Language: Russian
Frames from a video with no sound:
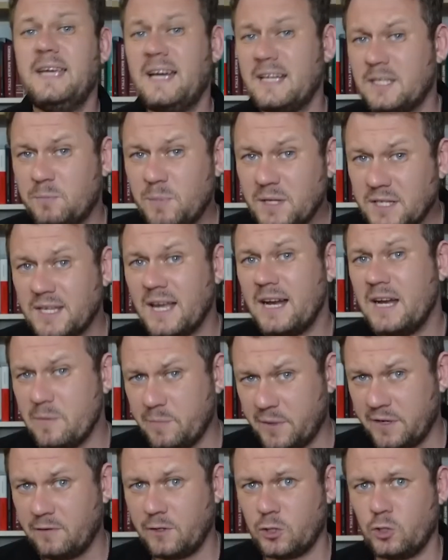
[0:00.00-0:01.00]
Я
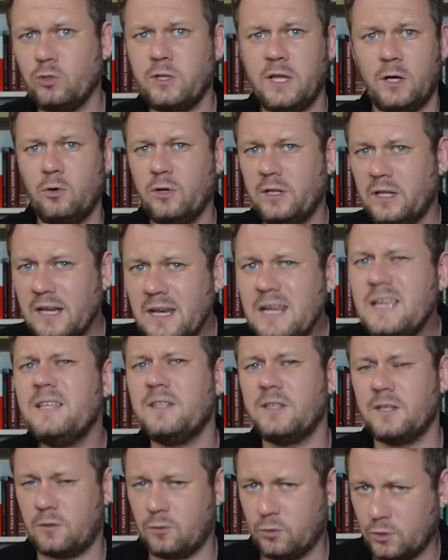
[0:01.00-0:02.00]
специально привожу такой
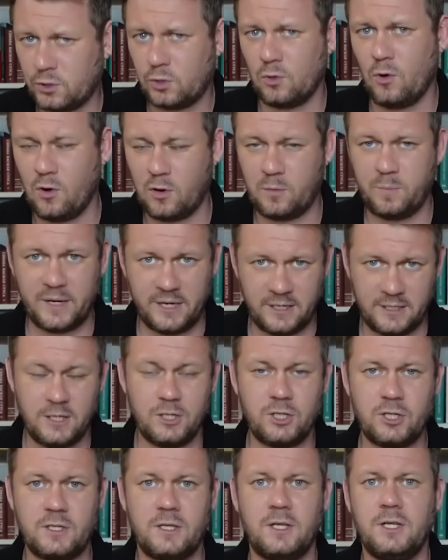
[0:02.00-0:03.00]
длинный кусок,
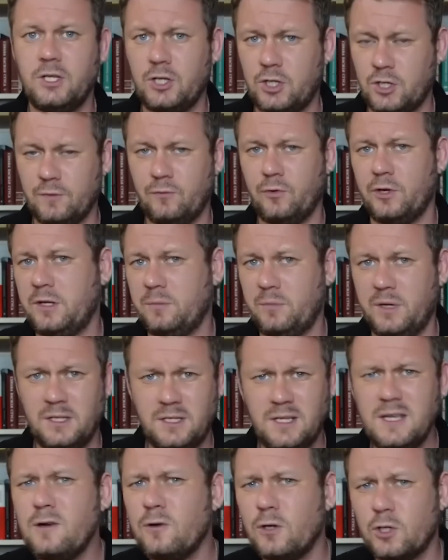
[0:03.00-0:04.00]
практически ничего не
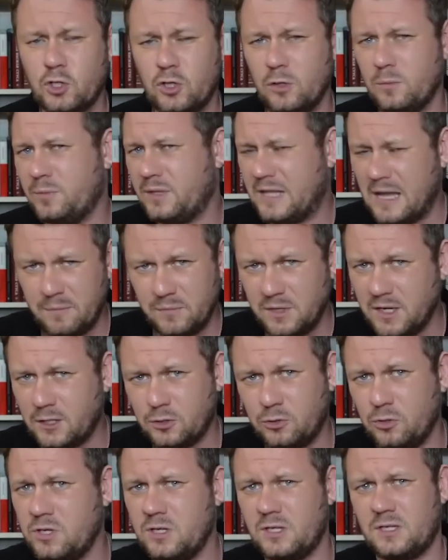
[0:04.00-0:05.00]
монтируя, чтобы там
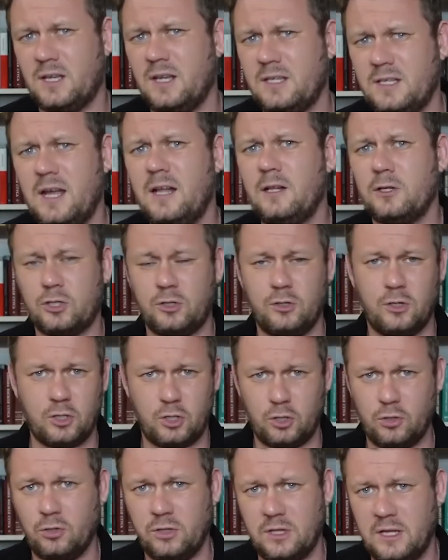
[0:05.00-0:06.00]
никто не сказал, что
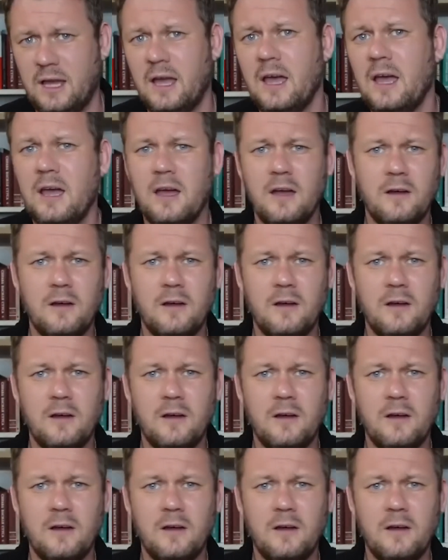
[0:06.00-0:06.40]
я что-то